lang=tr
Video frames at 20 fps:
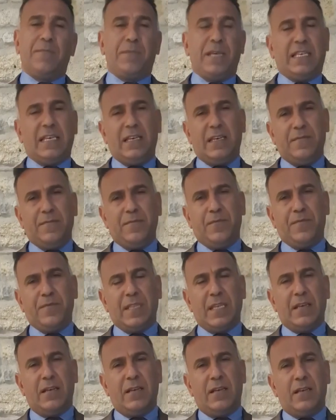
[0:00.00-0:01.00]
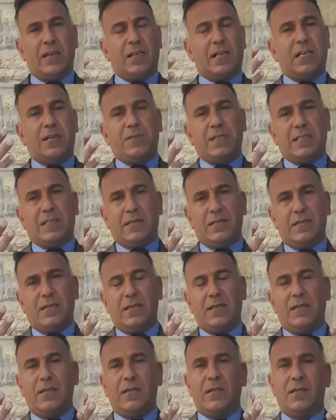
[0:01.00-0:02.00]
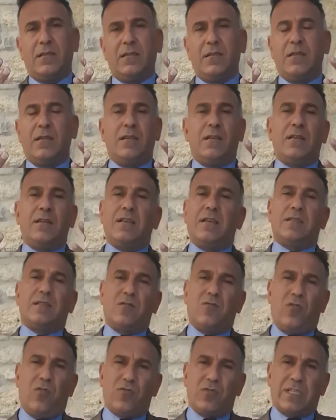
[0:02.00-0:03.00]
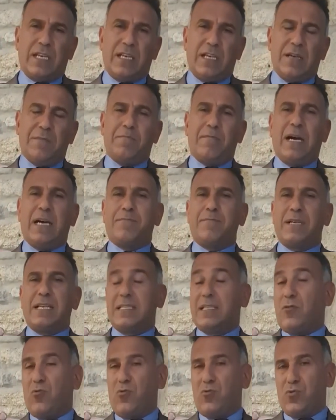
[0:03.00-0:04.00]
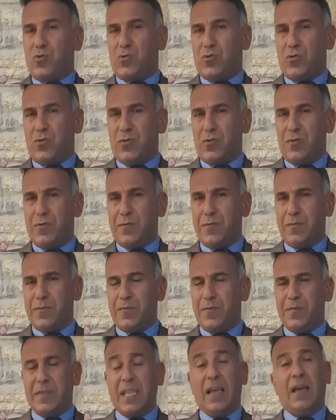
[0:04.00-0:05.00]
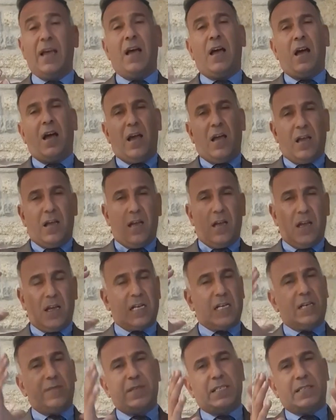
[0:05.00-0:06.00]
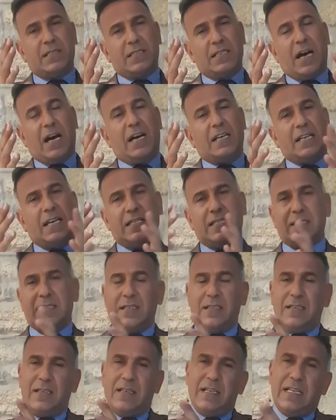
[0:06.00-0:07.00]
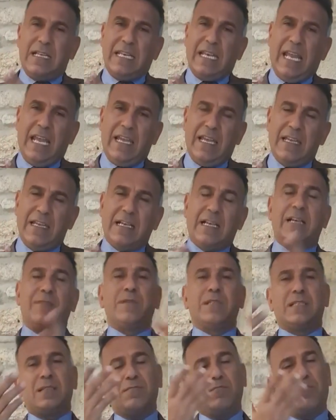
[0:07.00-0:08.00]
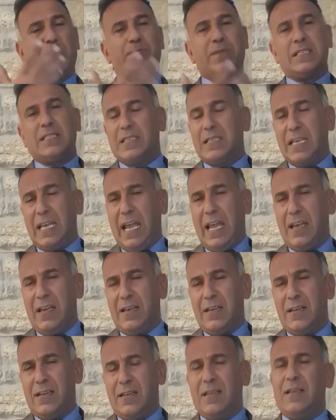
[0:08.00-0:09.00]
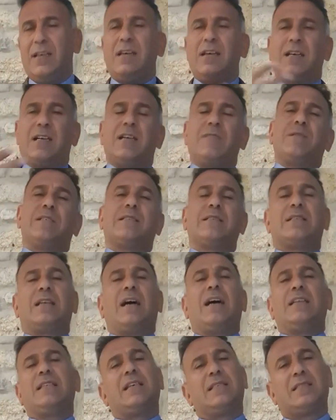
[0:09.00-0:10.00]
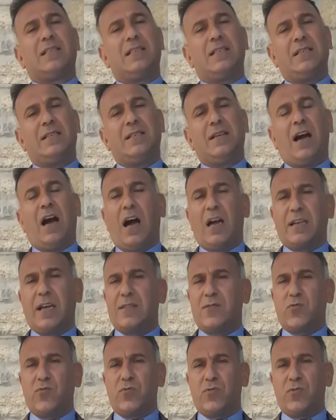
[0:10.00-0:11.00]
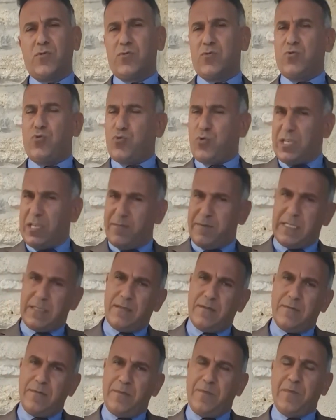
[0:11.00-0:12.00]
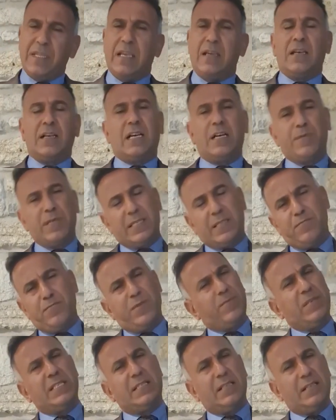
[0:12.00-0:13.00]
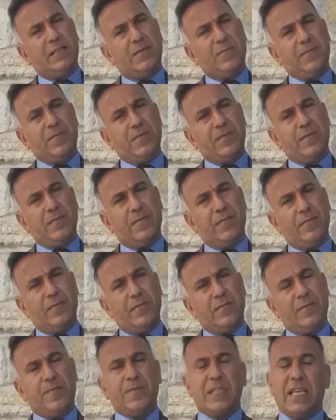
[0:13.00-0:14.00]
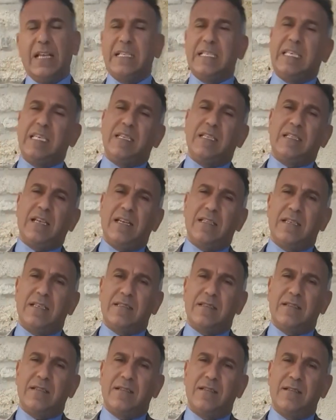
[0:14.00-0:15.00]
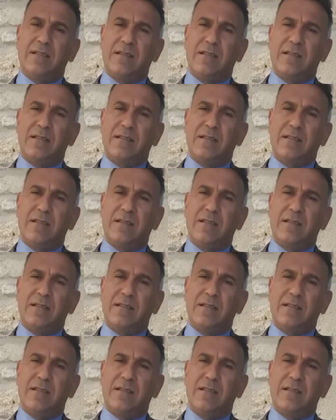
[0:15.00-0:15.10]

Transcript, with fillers: Peki Kıbrıs nasıl oldu da Marmara'da oluştu? Kıbrıs'ın anası ne? Kıbrıs'ın babası ne? Kıbrıs'ın anası Anadolu, Türkiye'miz. Kıbrıs'ın babası Girit Adası.